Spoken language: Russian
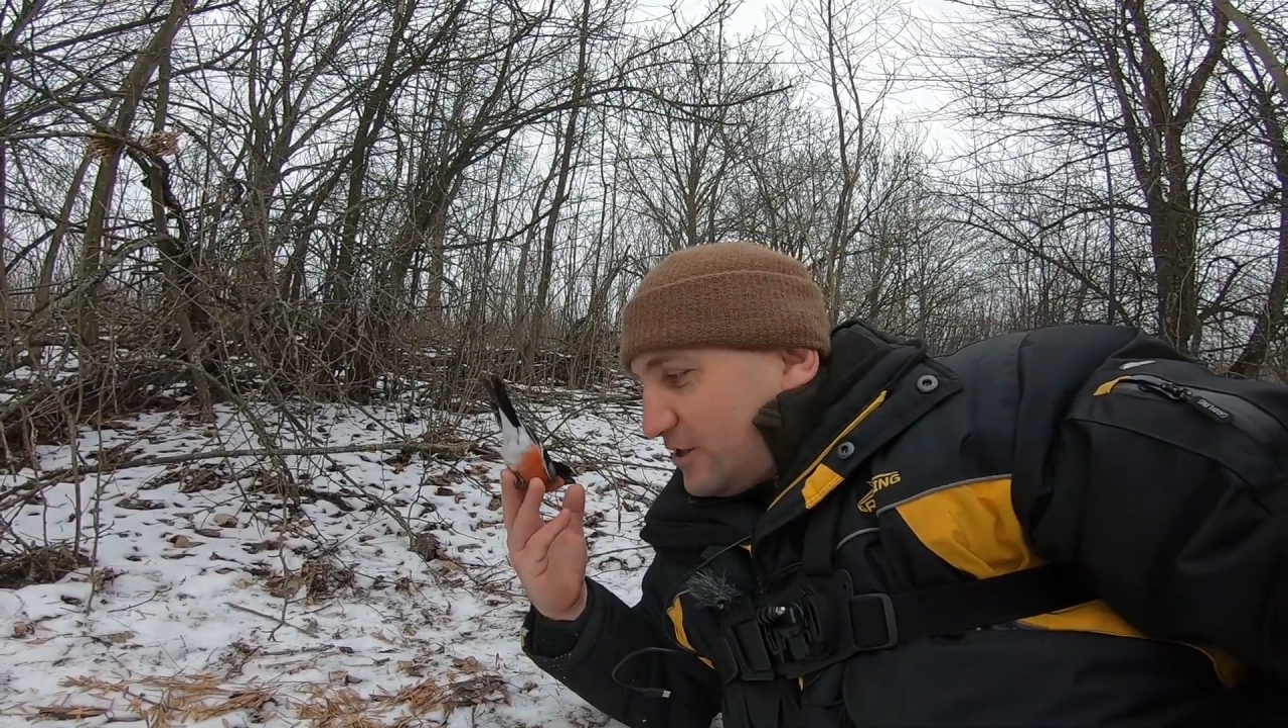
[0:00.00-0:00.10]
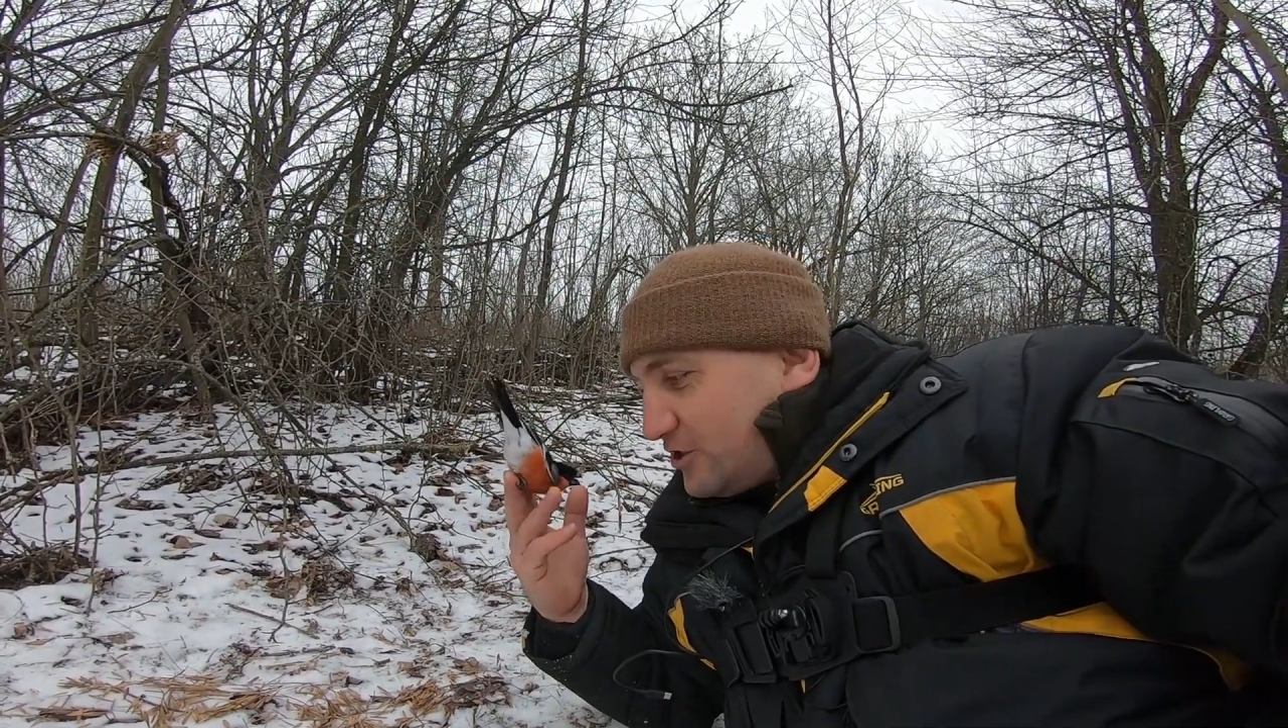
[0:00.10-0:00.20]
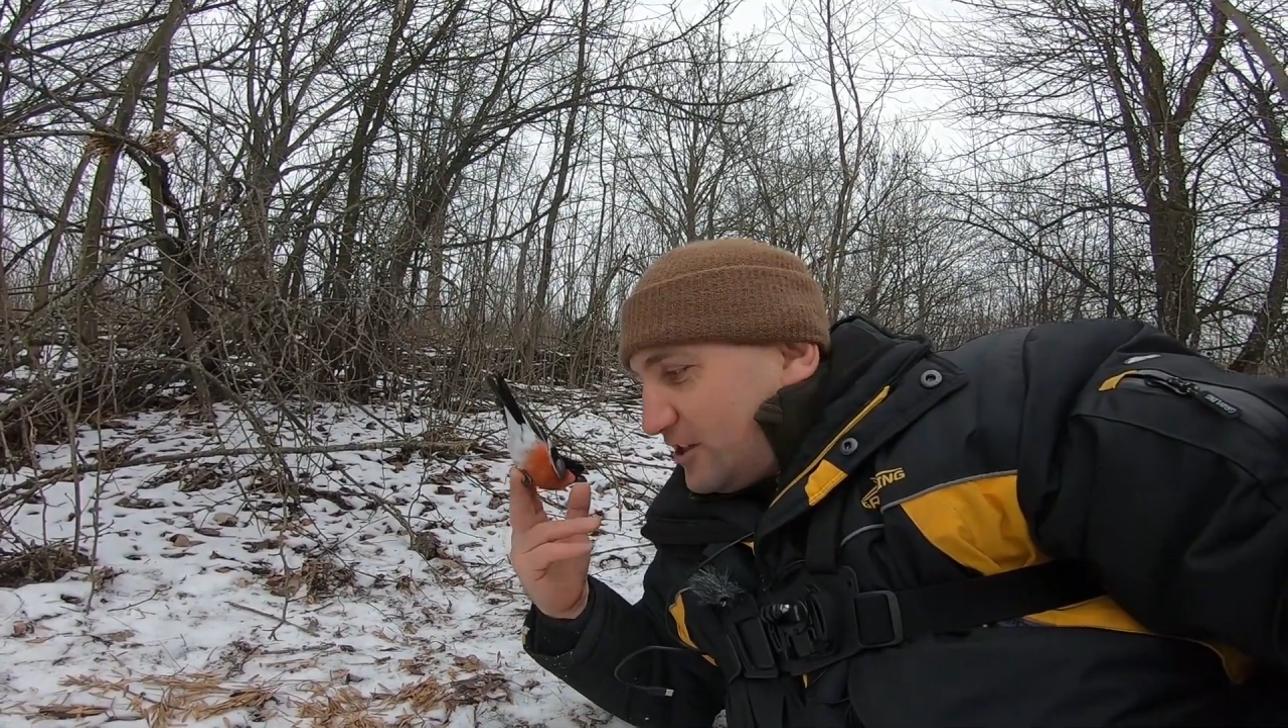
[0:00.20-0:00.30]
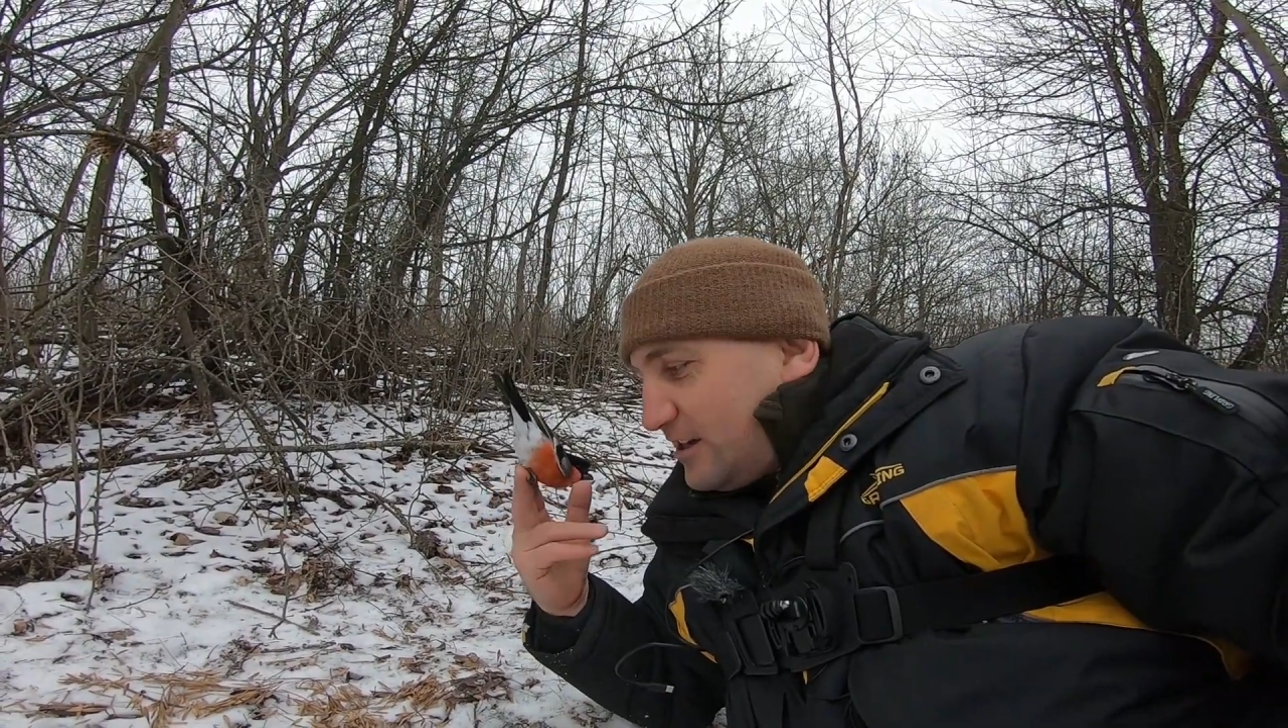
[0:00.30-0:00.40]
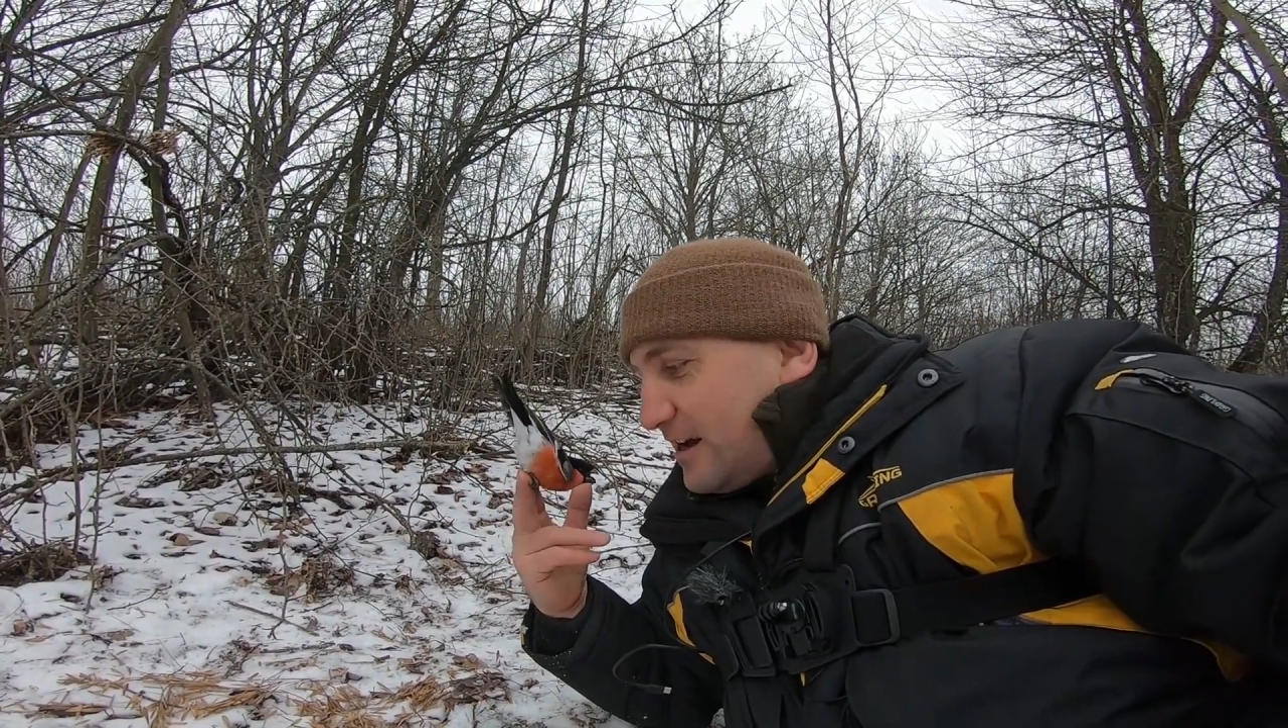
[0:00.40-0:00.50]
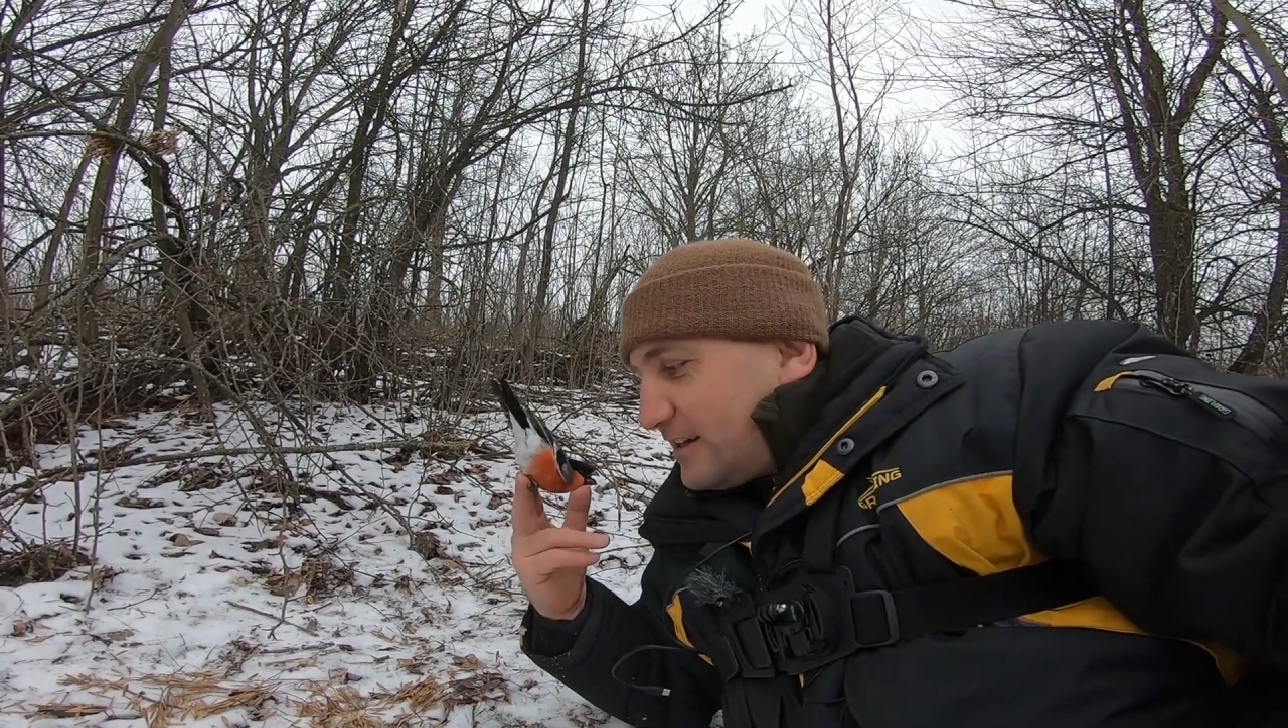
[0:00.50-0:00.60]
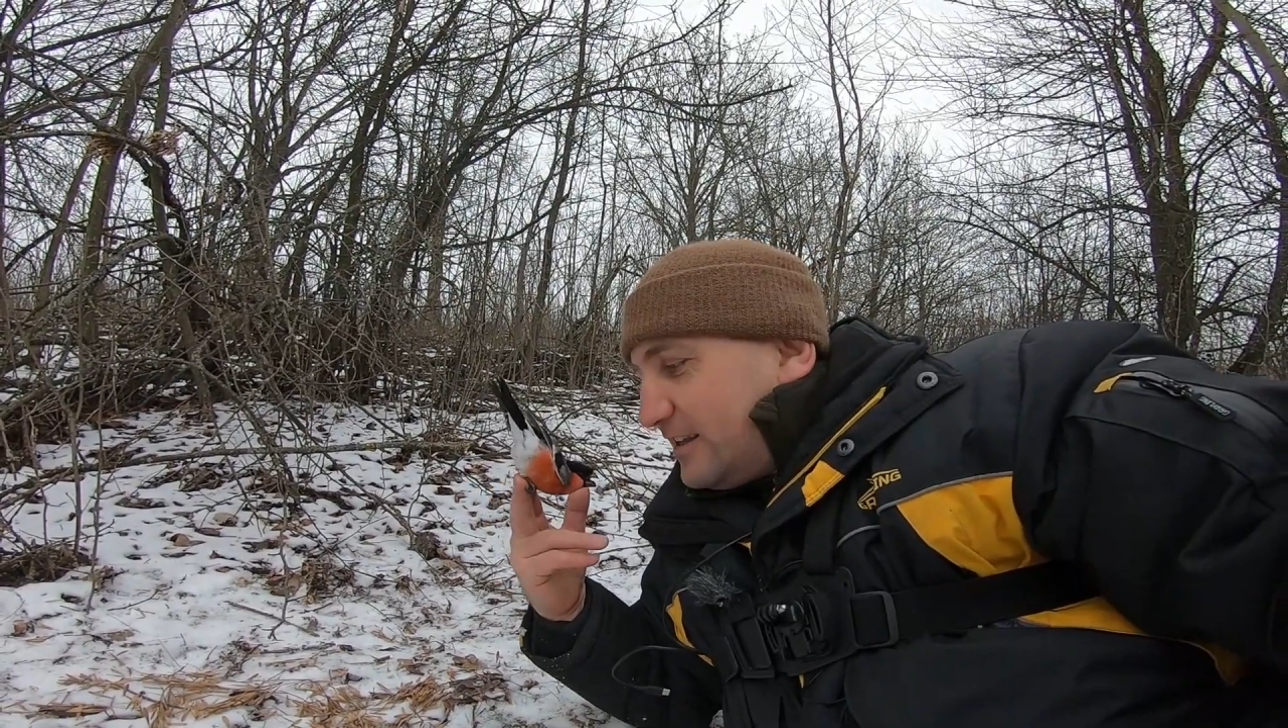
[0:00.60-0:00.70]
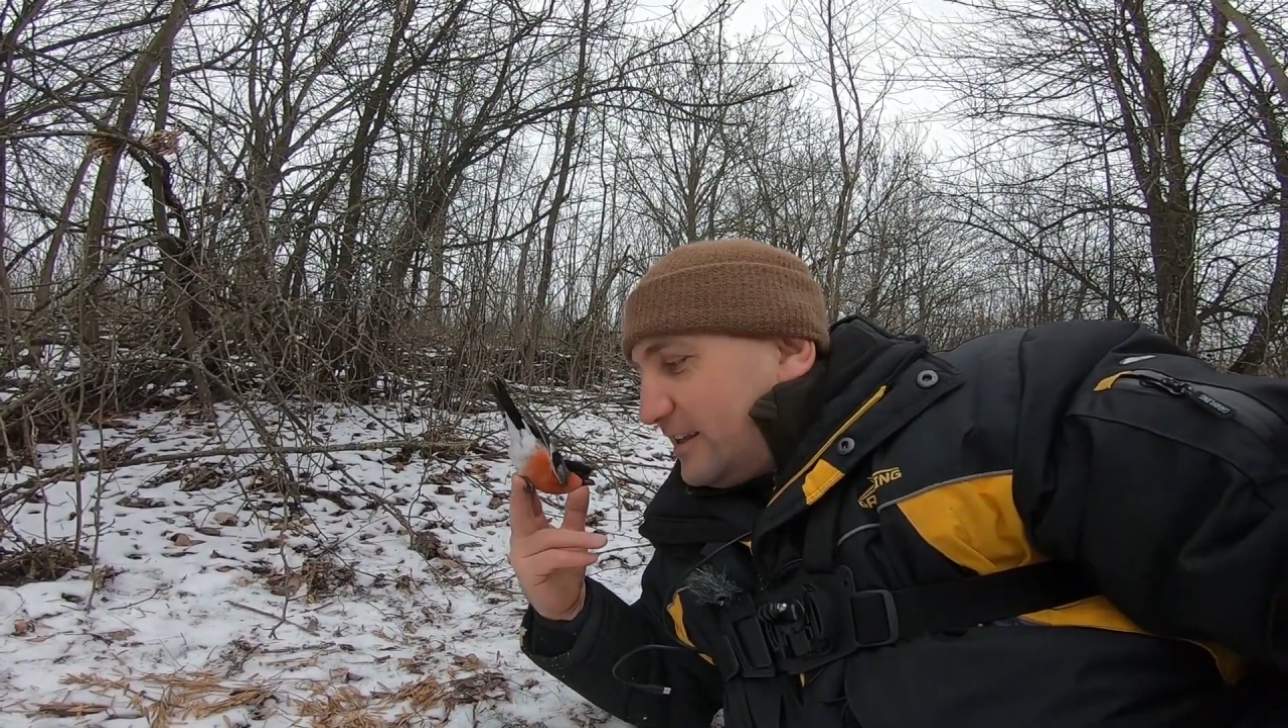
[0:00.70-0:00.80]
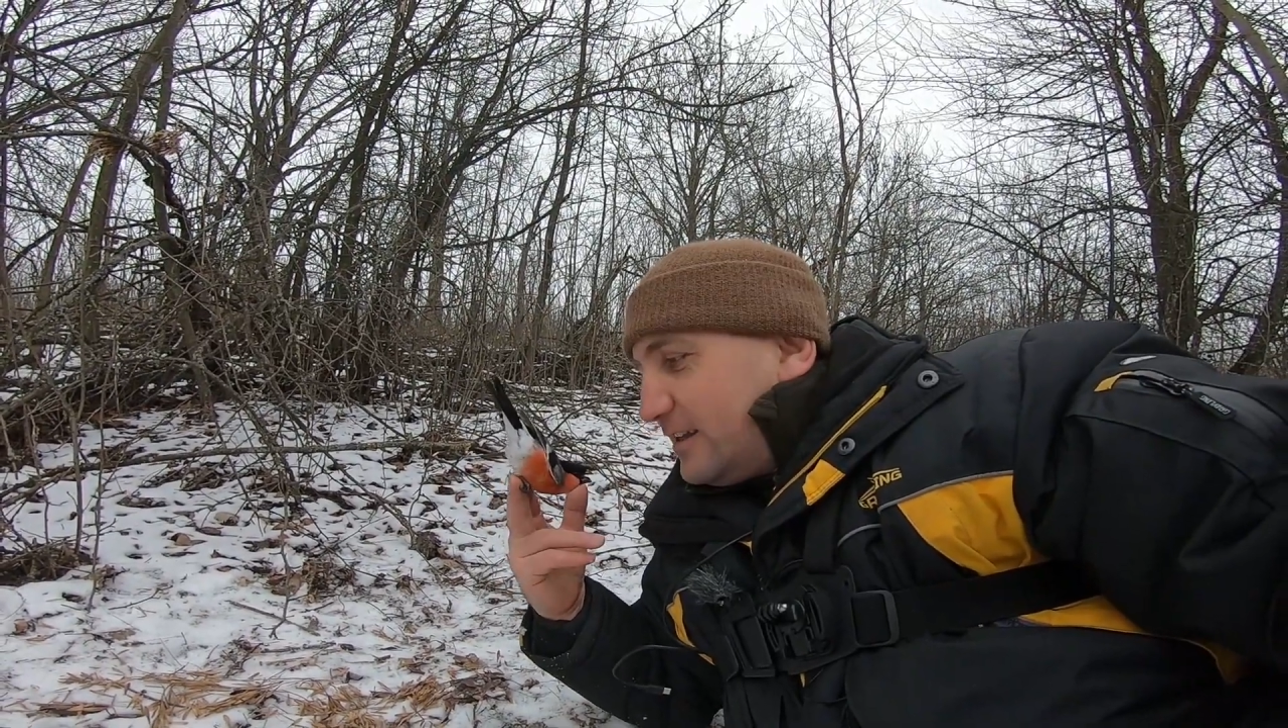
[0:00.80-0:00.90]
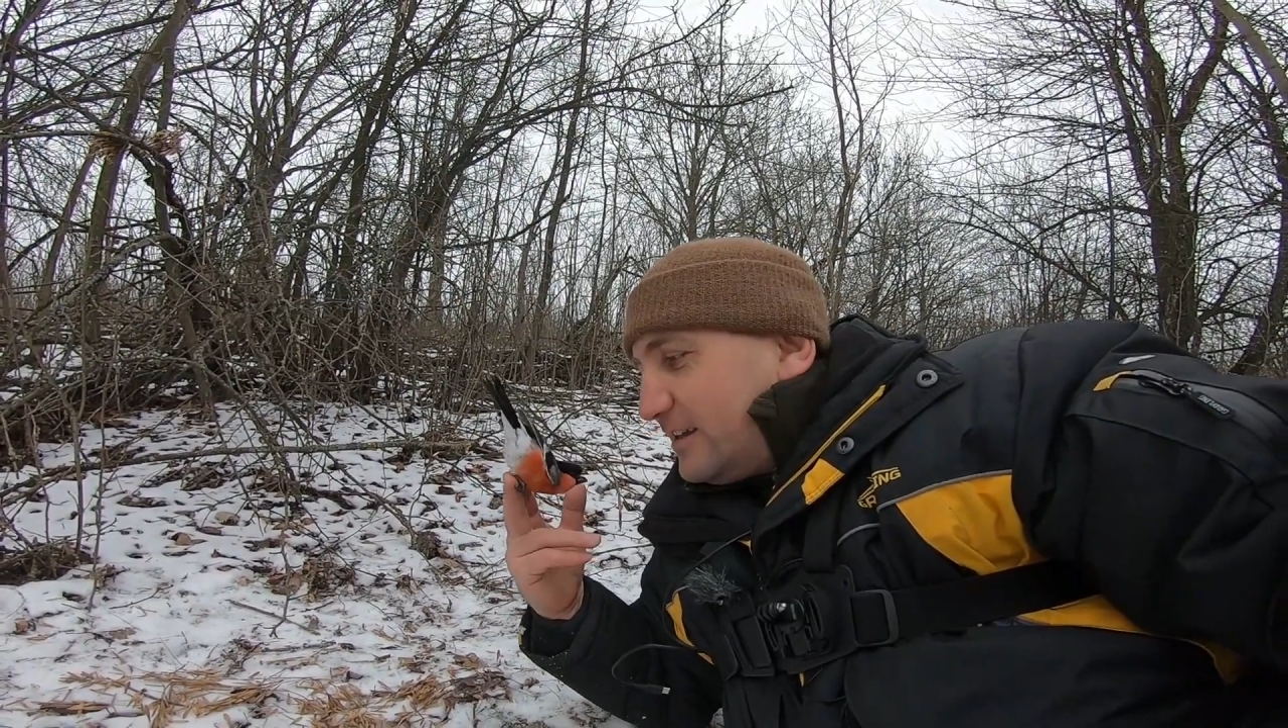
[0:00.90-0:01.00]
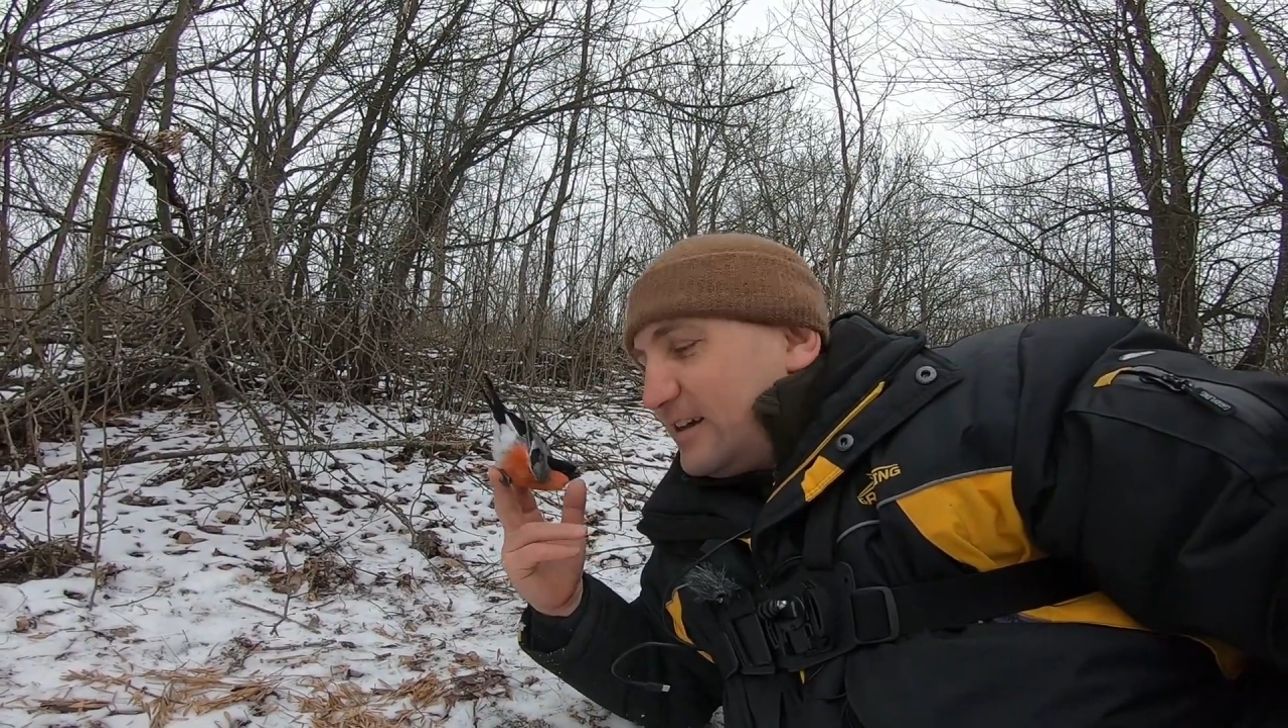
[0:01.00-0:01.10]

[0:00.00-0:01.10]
шикарный